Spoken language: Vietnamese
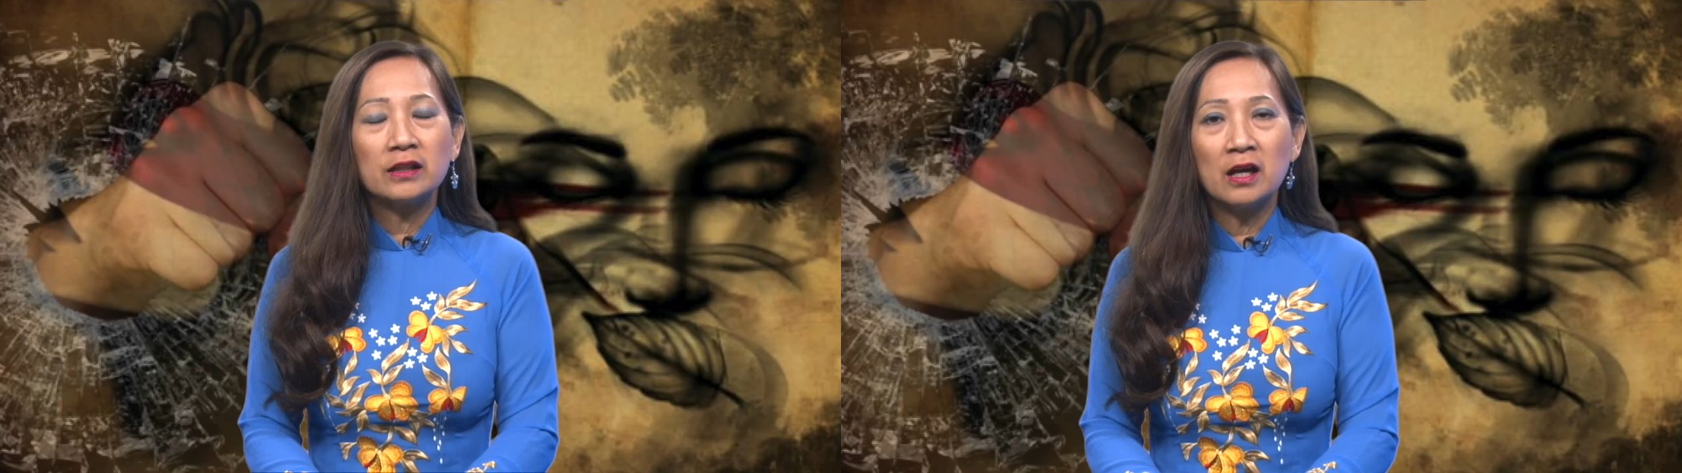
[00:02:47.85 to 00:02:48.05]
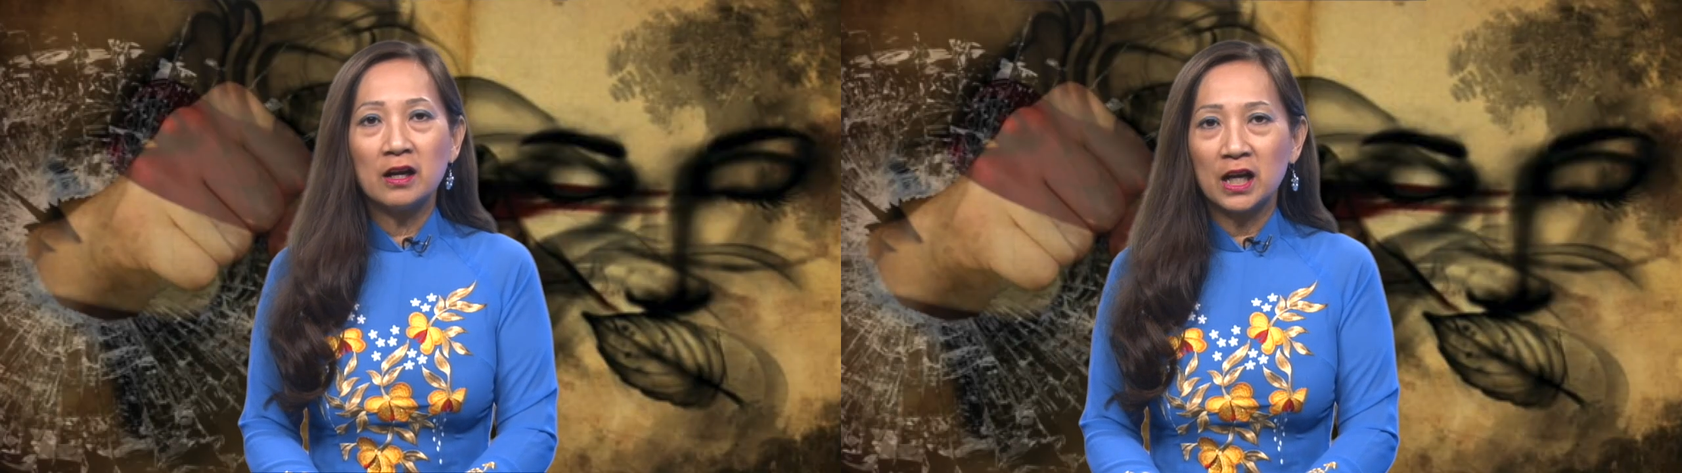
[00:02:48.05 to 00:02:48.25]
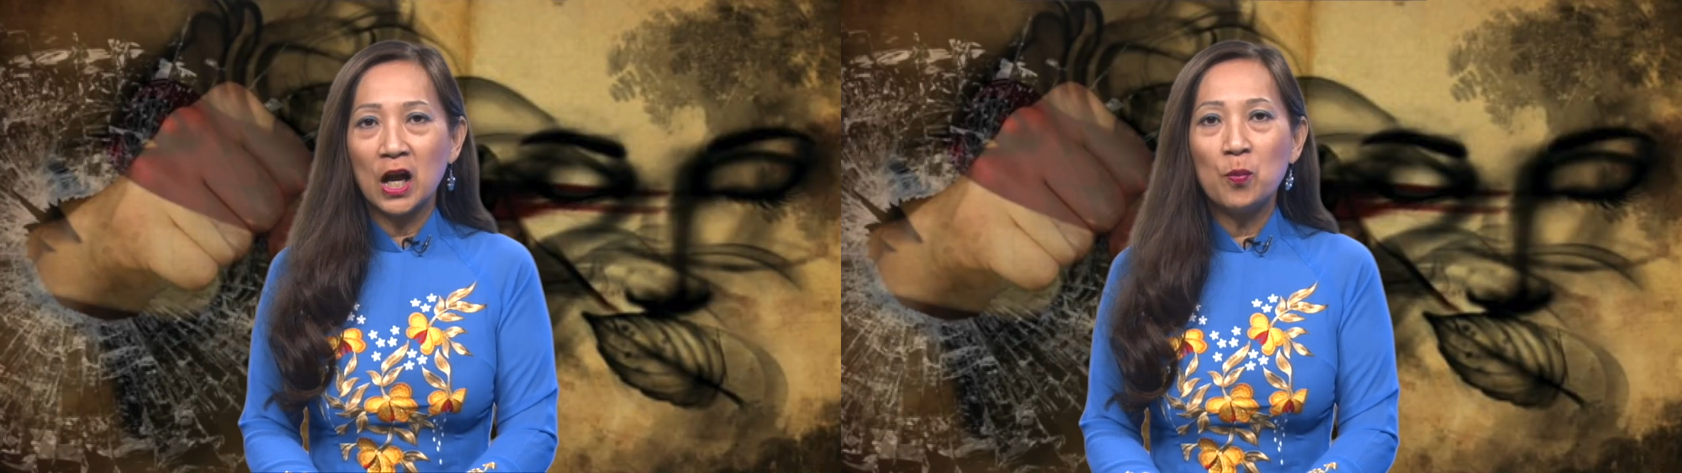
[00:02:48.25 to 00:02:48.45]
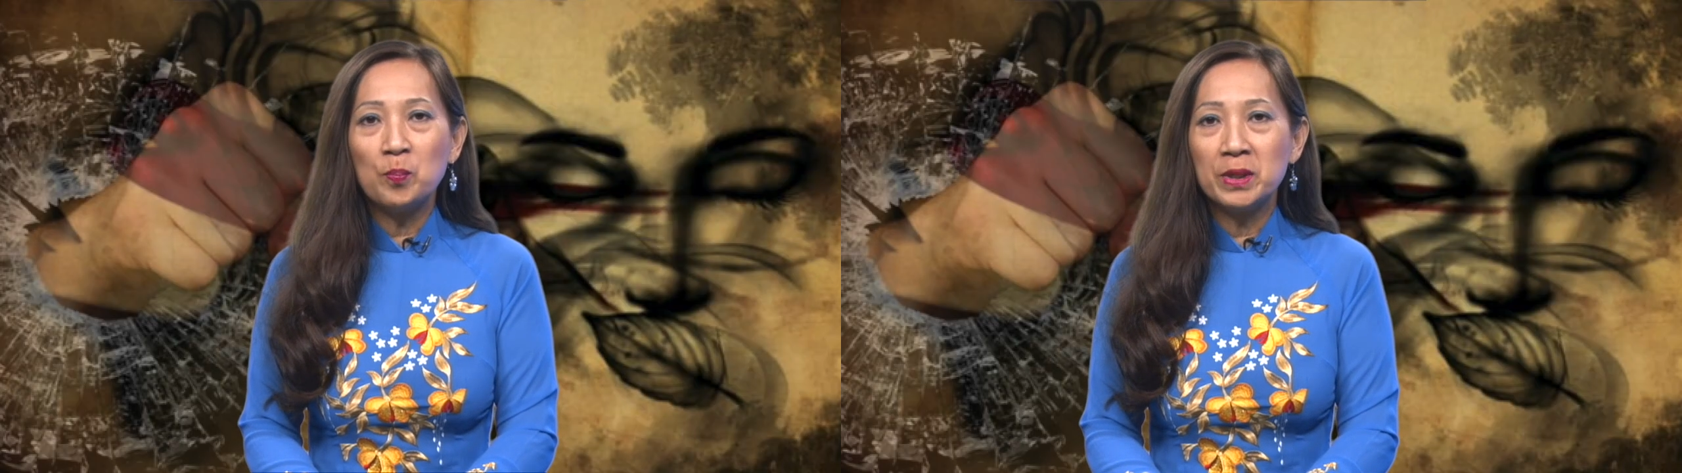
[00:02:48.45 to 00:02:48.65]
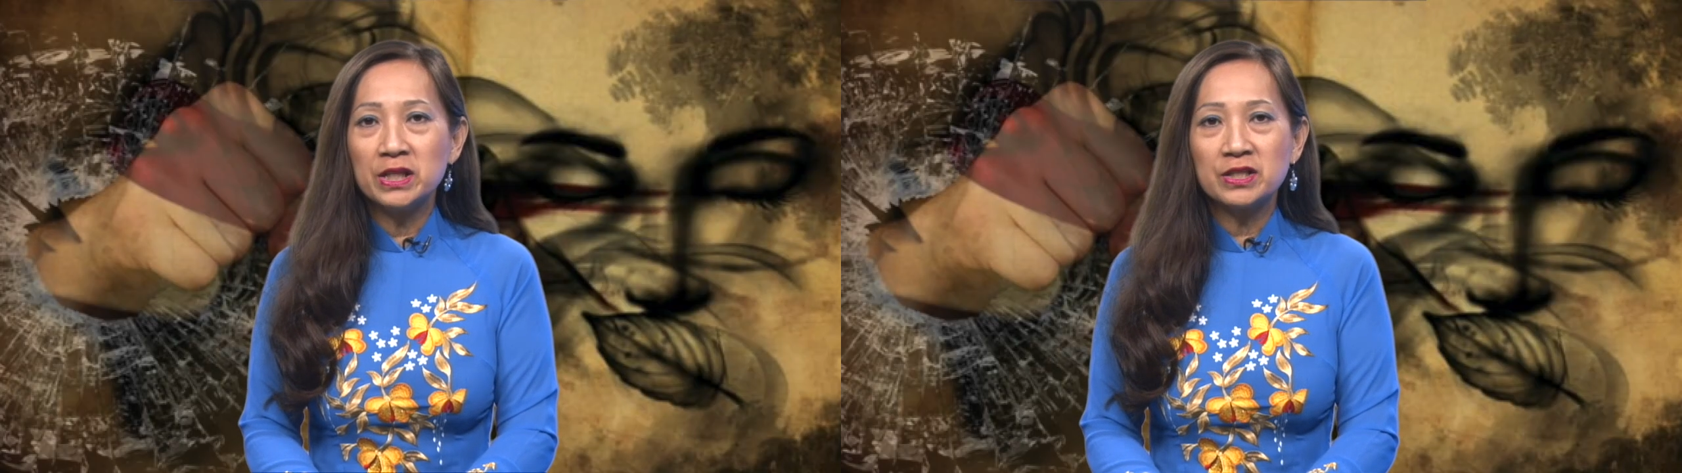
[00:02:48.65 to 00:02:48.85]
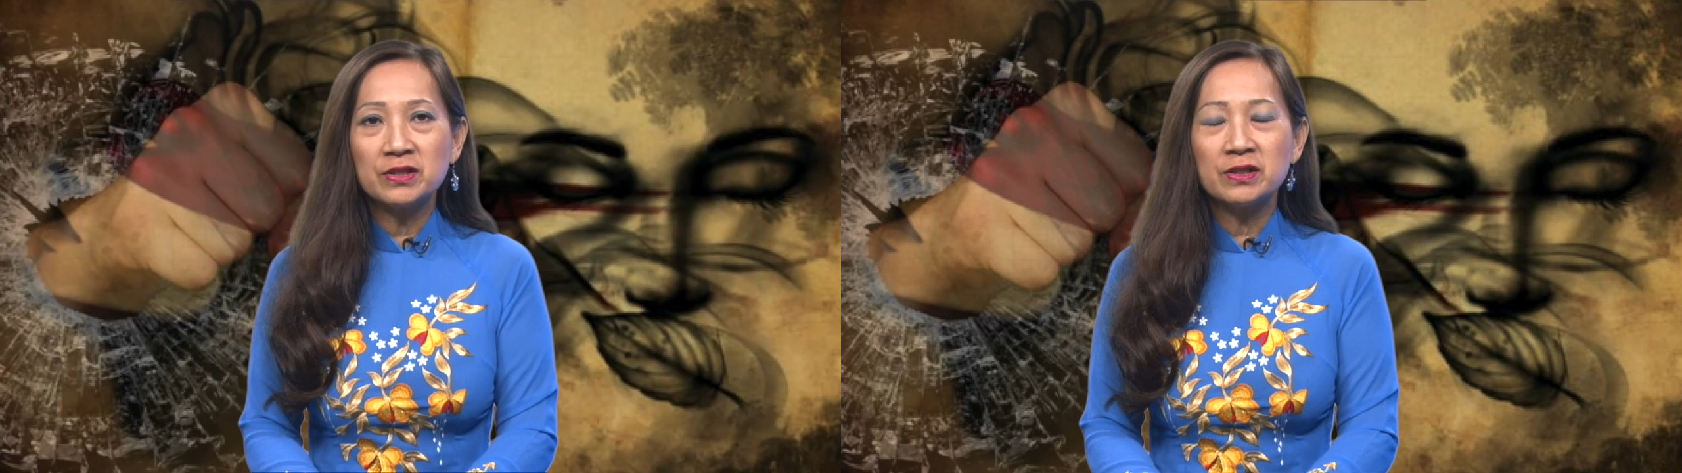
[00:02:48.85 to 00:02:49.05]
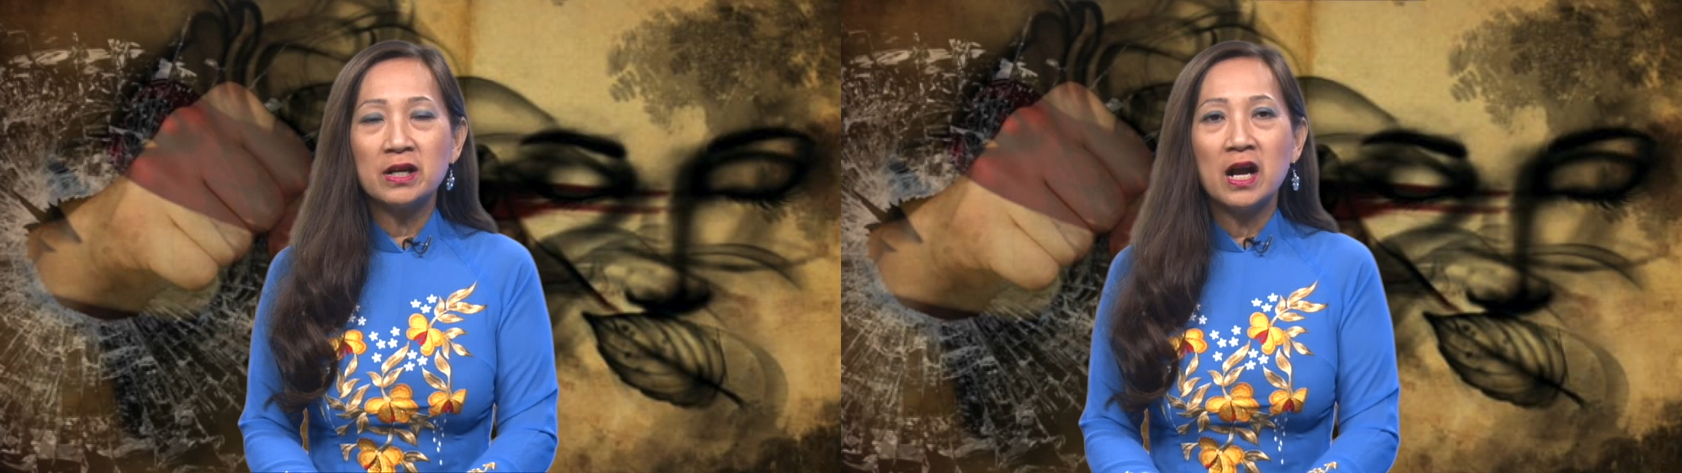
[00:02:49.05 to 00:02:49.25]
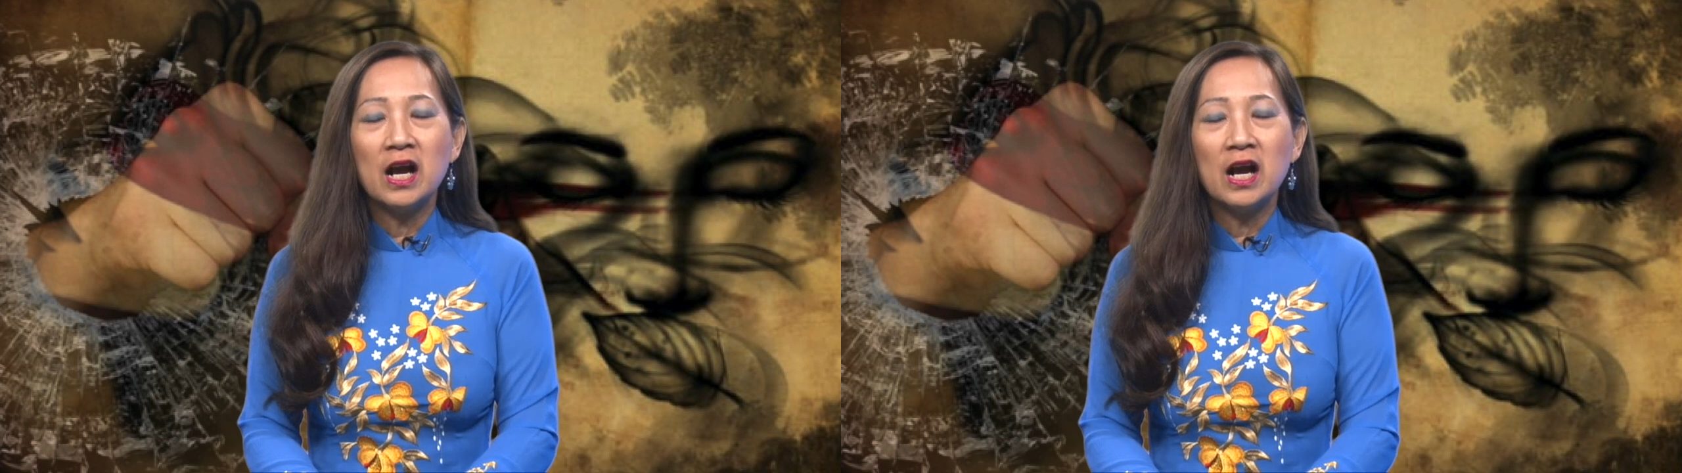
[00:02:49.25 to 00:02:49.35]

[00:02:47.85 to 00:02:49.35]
thật không bình thường,